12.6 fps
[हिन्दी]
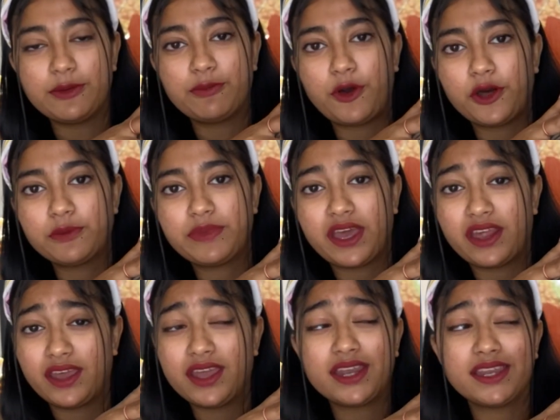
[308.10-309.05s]
बहुत
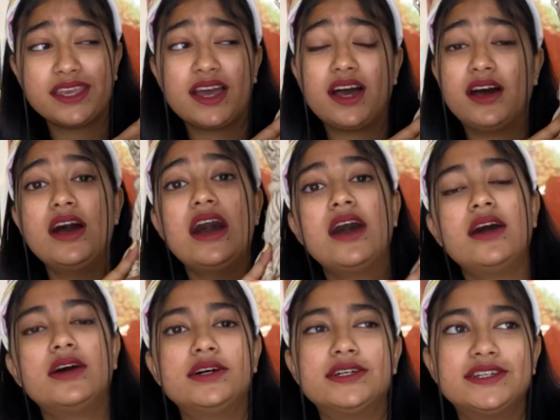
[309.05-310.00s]
प्यारा है एंड या
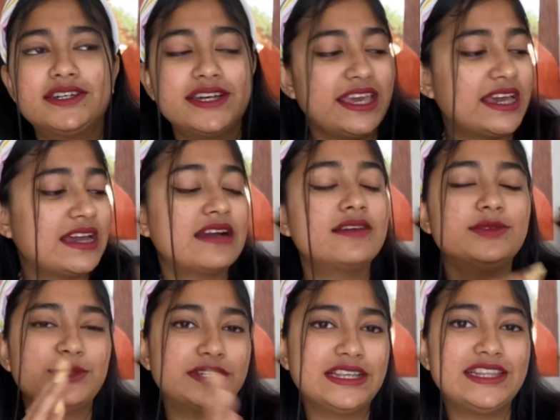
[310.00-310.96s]
uh,
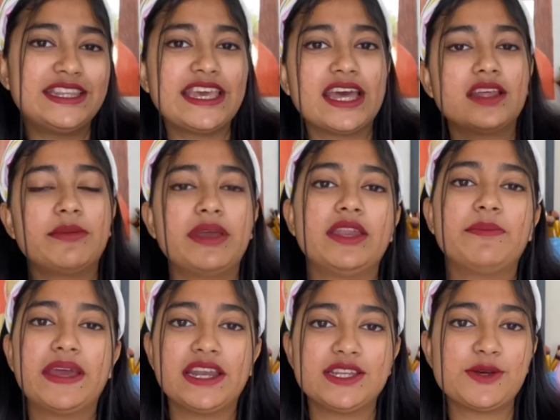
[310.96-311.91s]
एक गलती क्या था मैंने
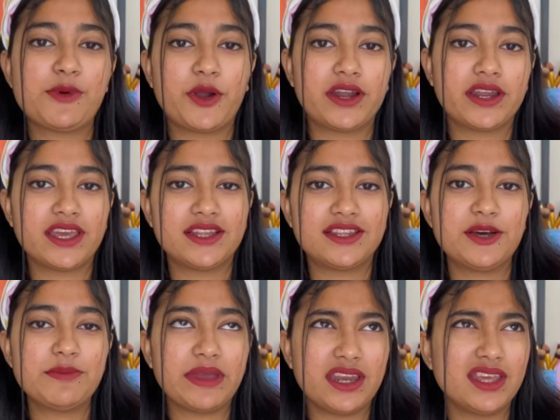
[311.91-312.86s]
पहले जब ऑर्डर किया
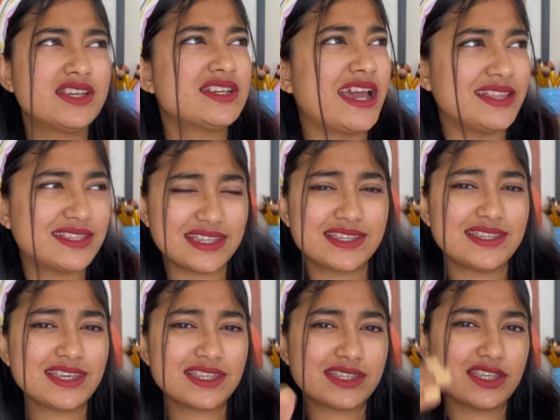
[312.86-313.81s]
था मैंने शायद से
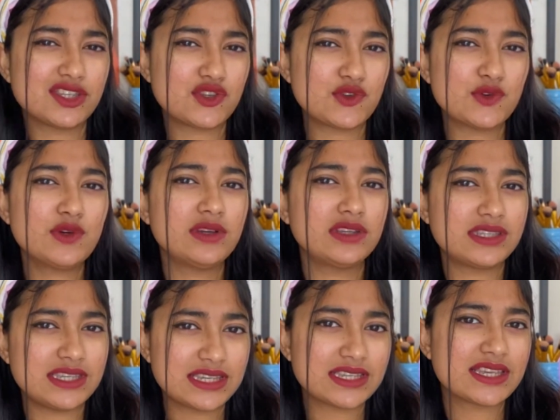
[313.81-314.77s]
सिक्स इज टू
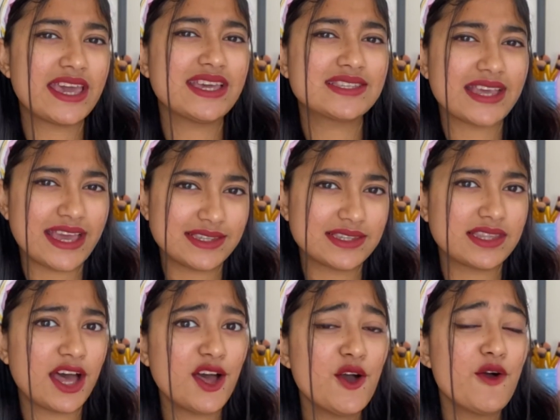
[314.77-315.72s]
सिक्स का एक साइज
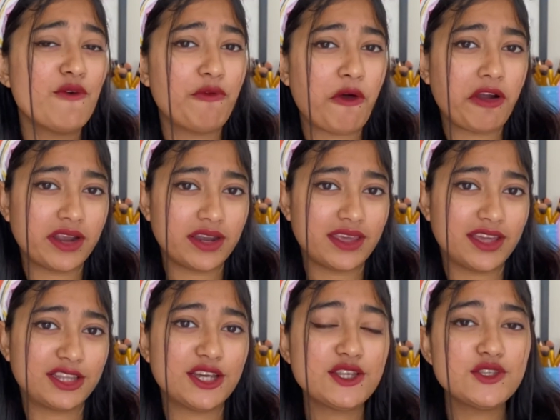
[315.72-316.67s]
था वो ऑर्डर किया
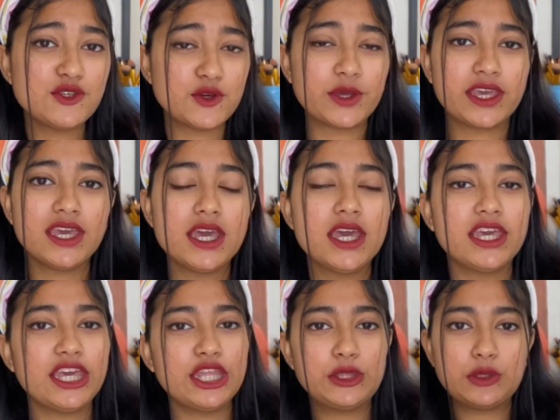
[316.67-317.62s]
था जो कि
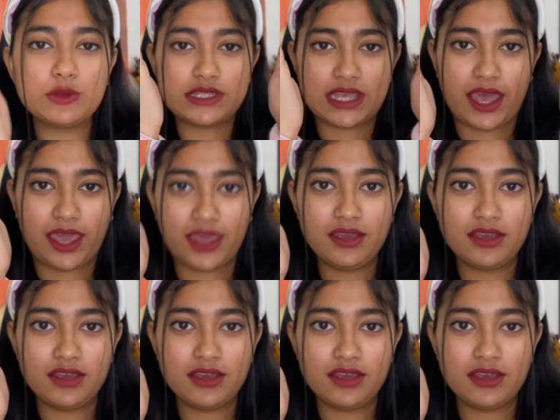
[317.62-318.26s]
इतू सा है